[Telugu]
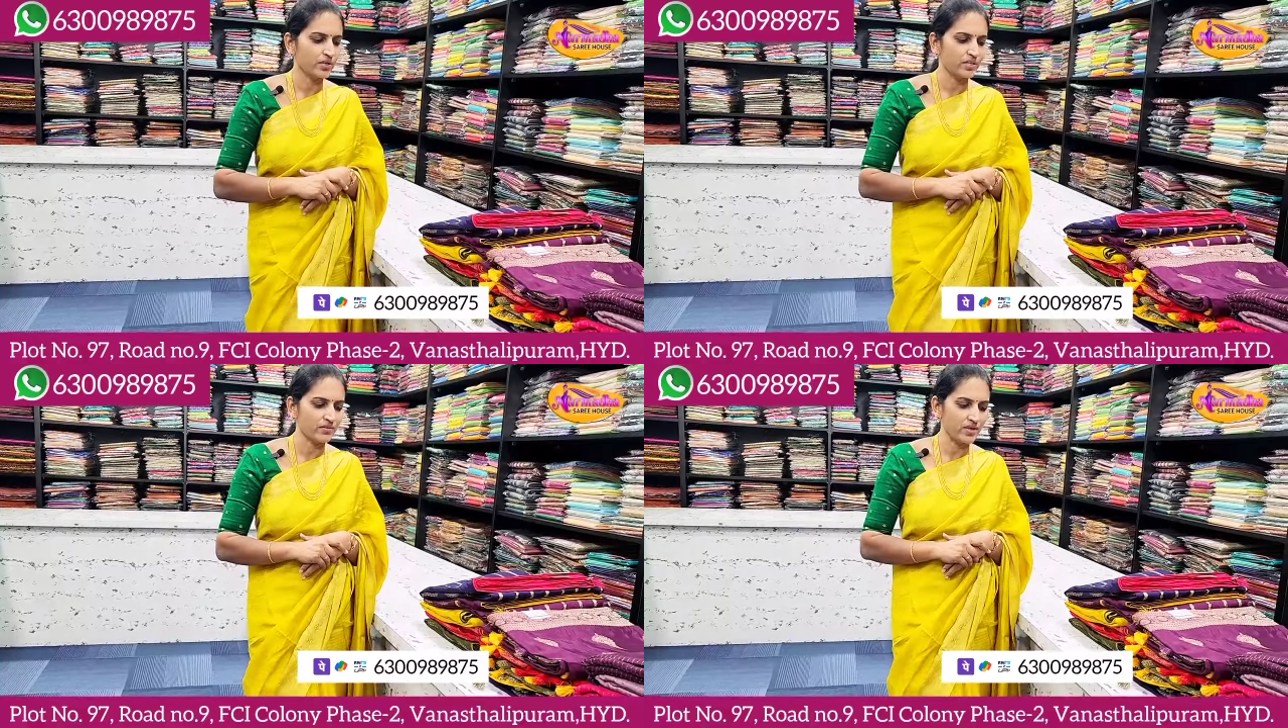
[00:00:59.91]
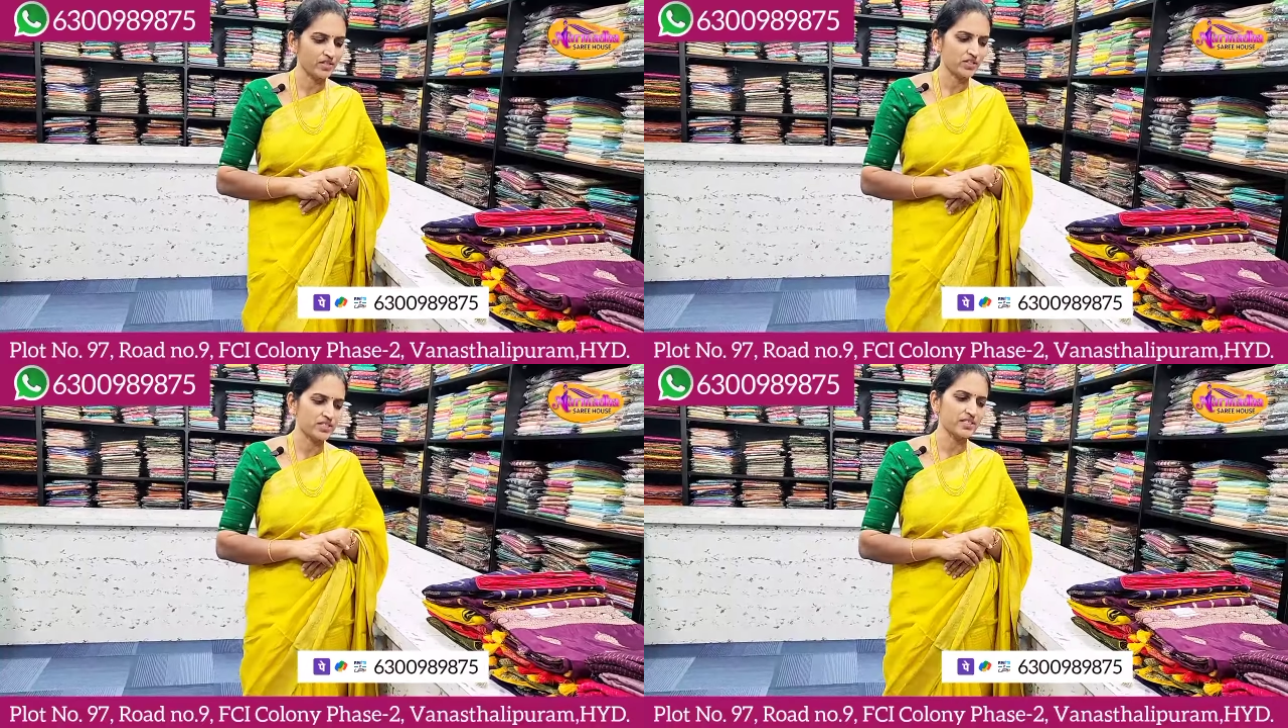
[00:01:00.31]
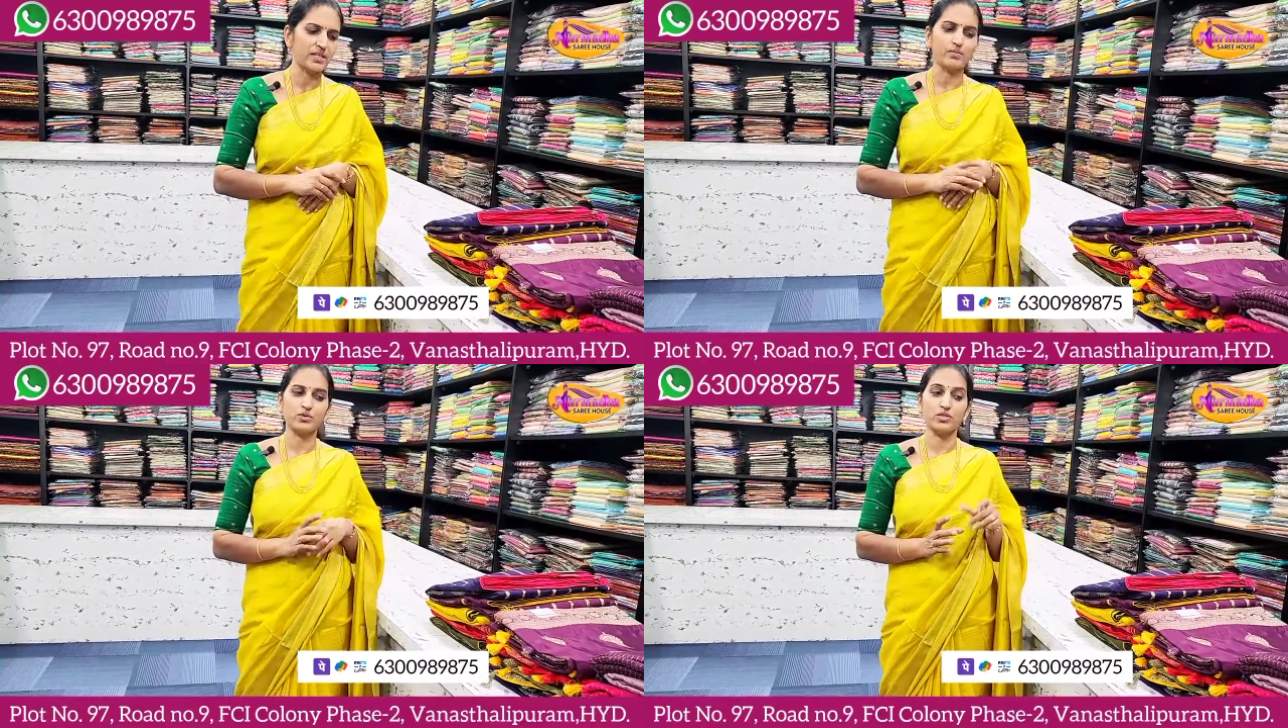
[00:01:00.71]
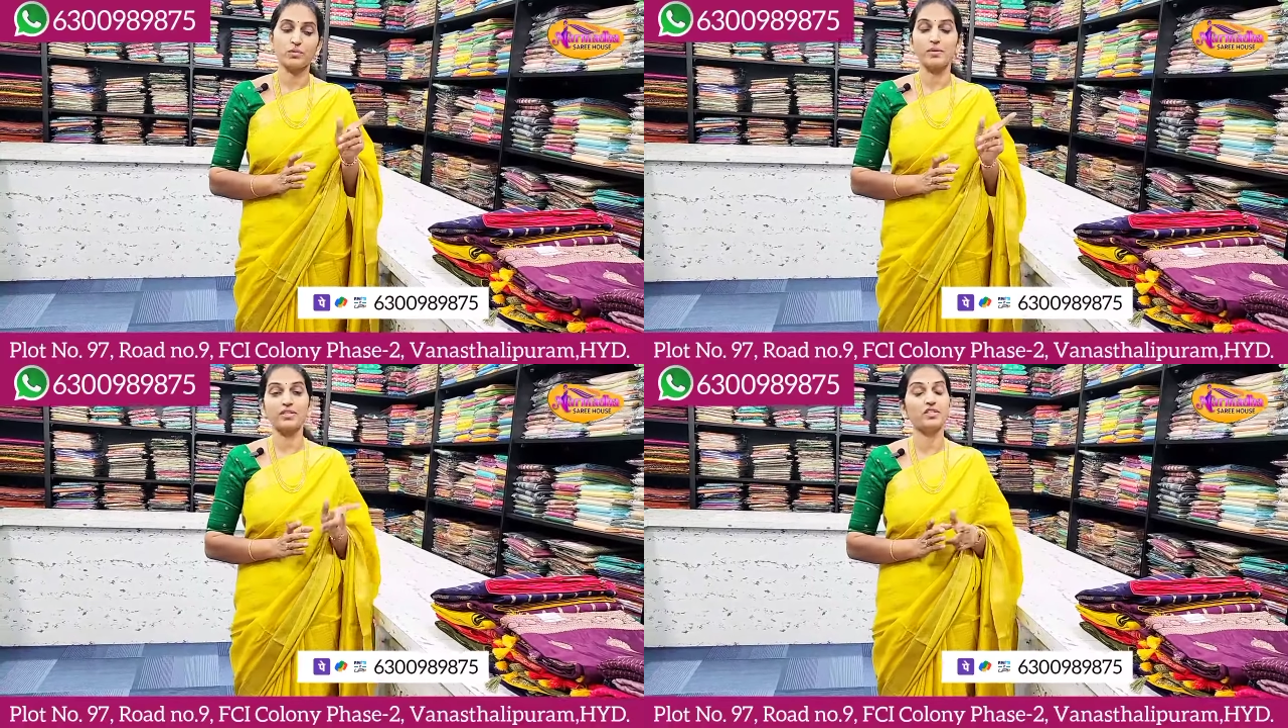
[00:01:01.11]
రకంగా వాష్ చేసినా సరిపోతుంది
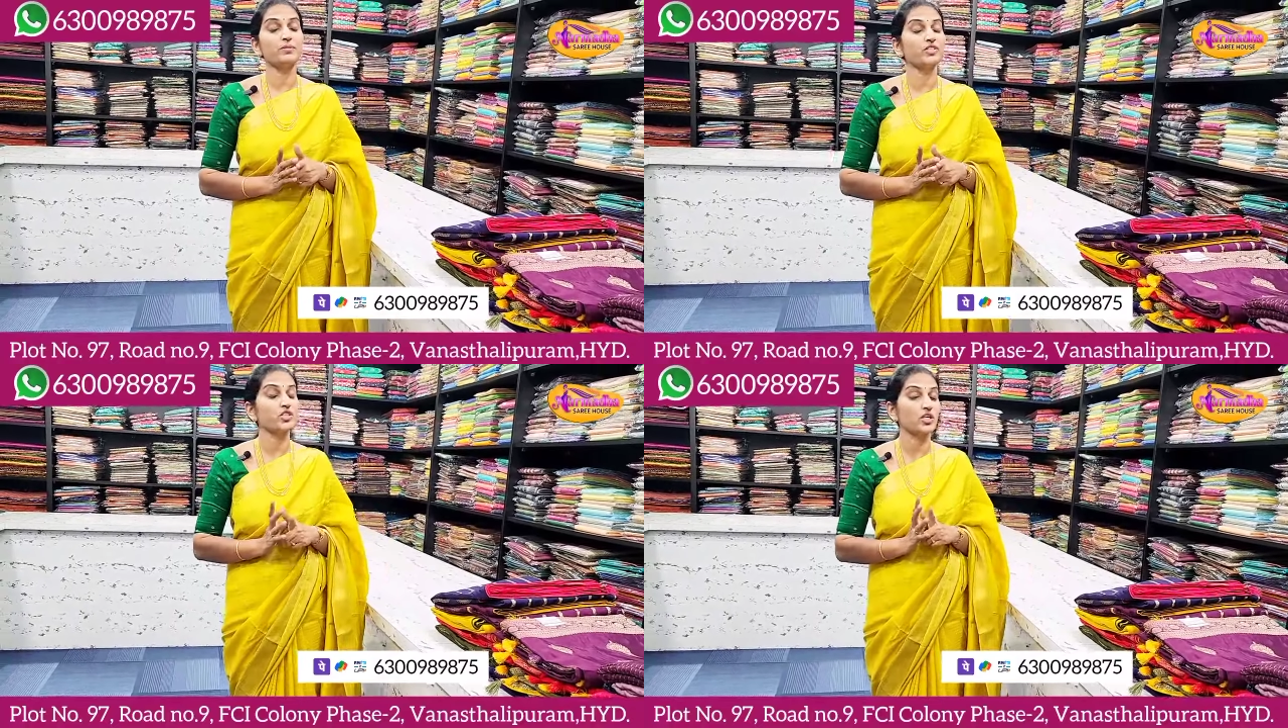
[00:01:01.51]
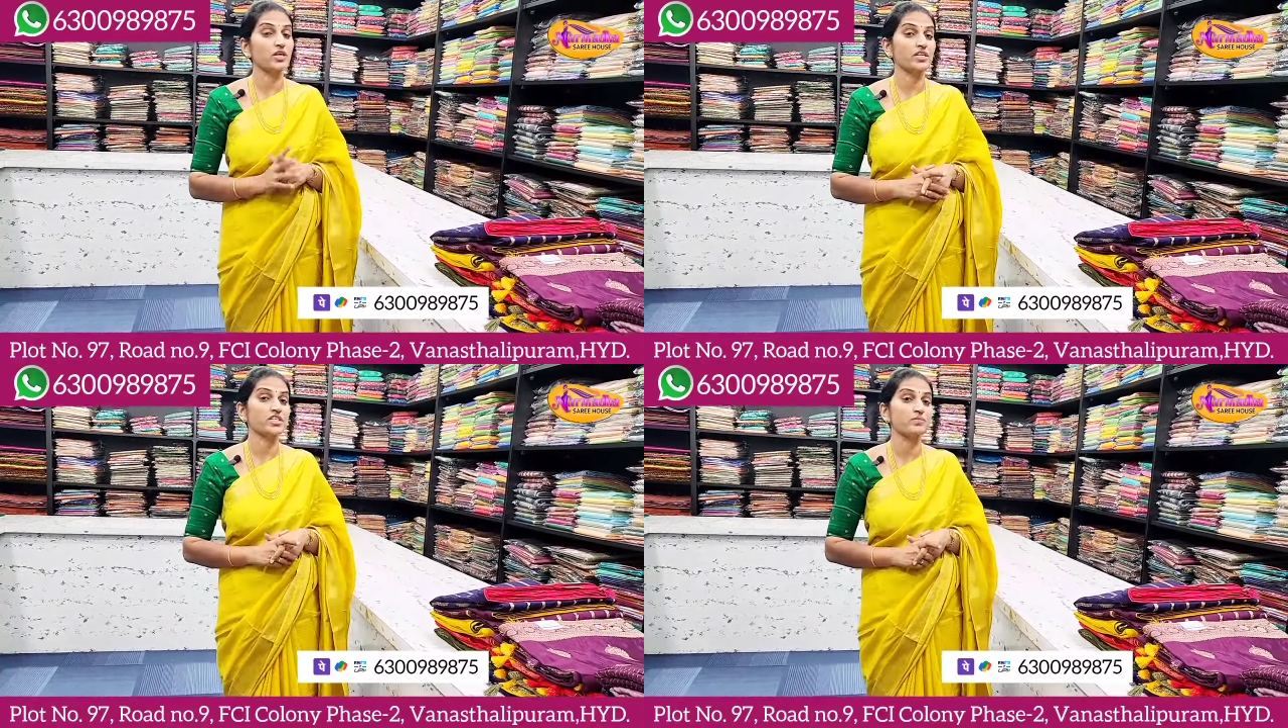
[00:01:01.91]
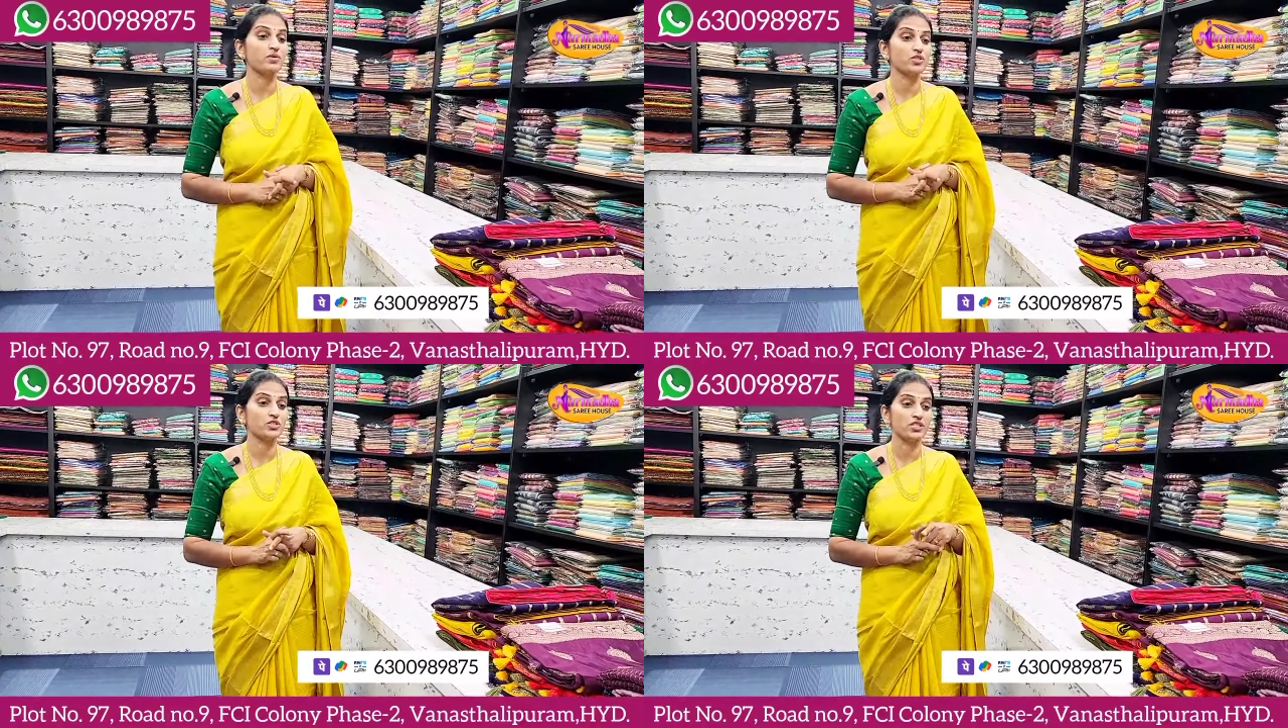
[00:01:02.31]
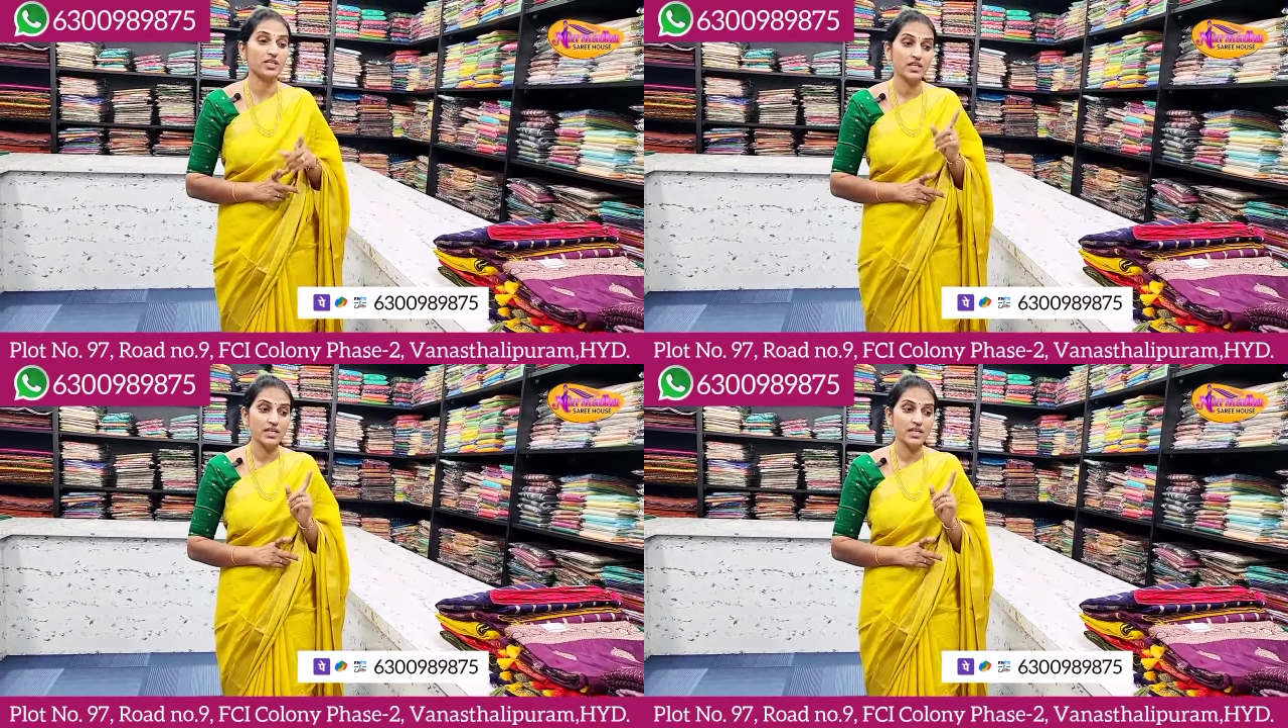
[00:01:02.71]
ప్రతిదీ మంచి కాంట్రాస్ట్ బ్లౌజ్ వచ్చింది